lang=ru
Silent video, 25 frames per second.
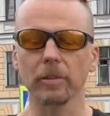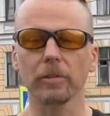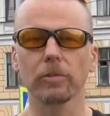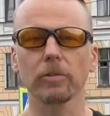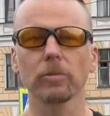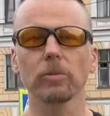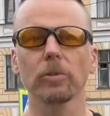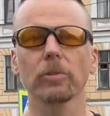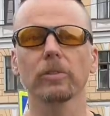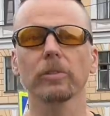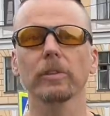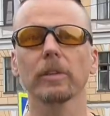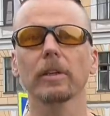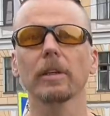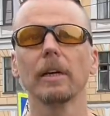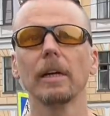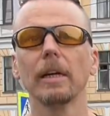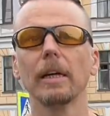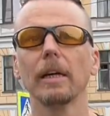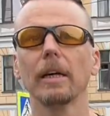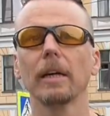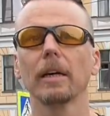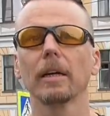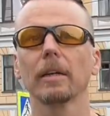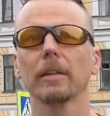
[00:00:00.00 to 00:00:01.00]
ресурсах,
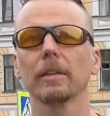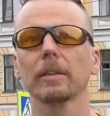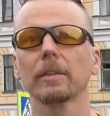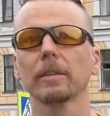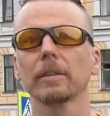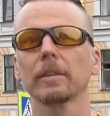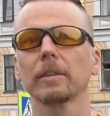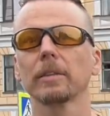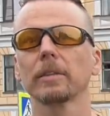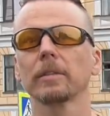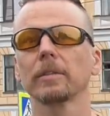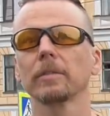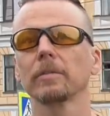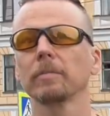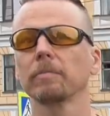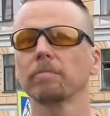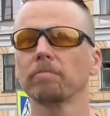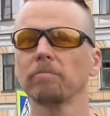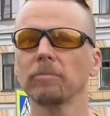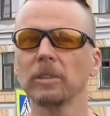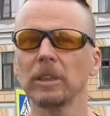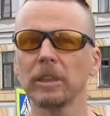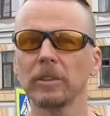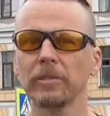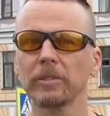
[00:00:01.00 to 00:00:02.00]
э,
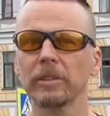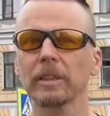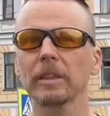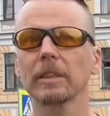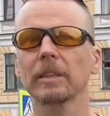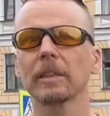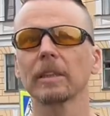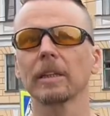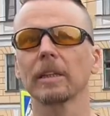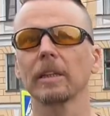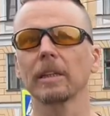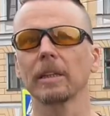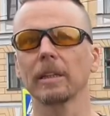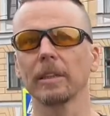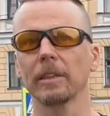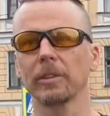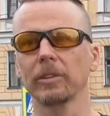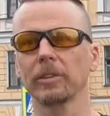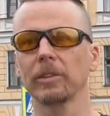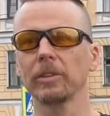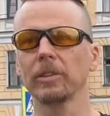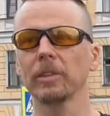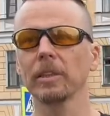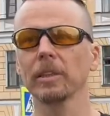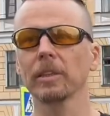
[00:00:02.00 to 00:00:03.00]
не всегда
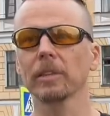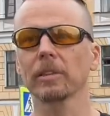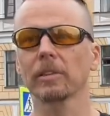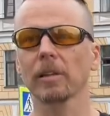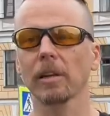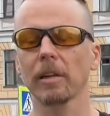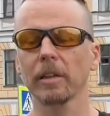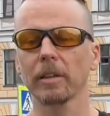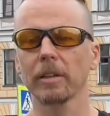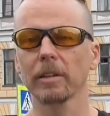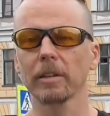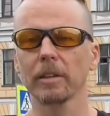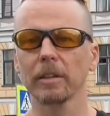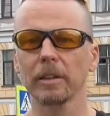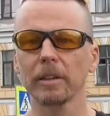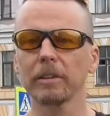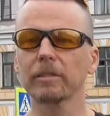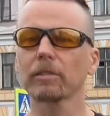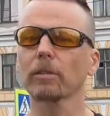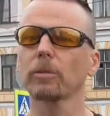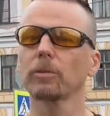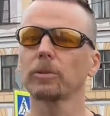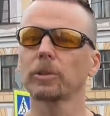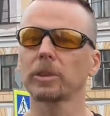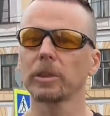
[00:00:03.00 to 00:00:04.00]
эти деньги шли
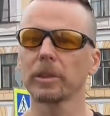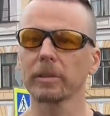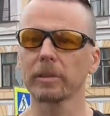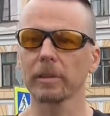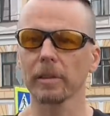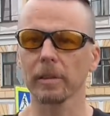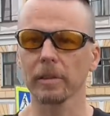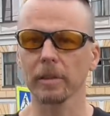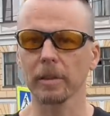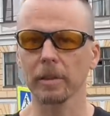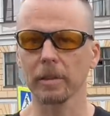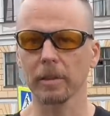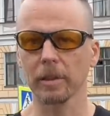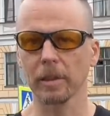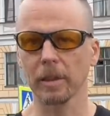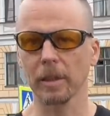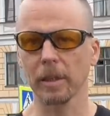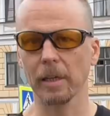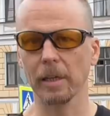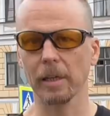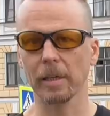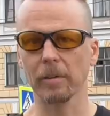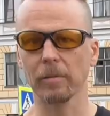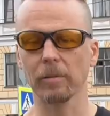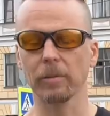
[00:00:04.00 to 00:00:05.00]
исключительно
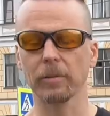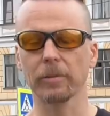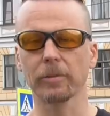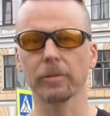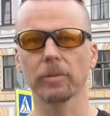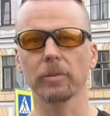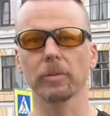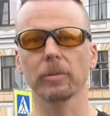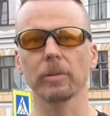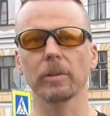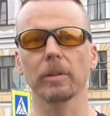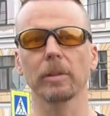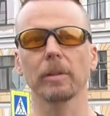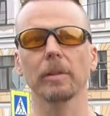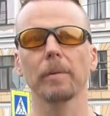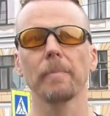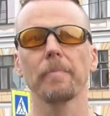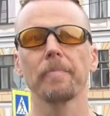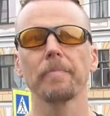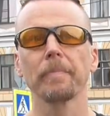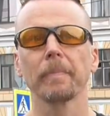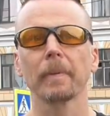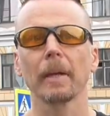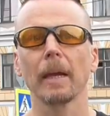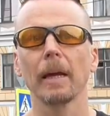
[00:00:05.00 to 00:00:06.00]
на революционные
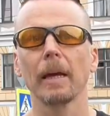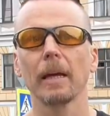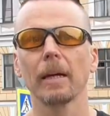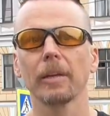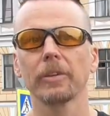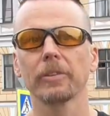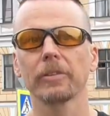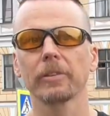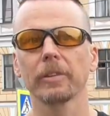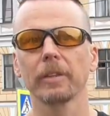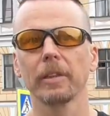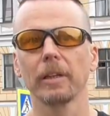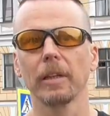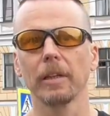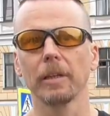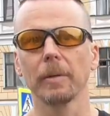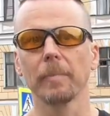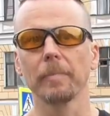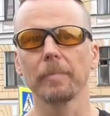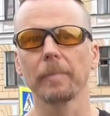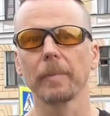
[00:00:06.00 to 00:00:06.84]
цели.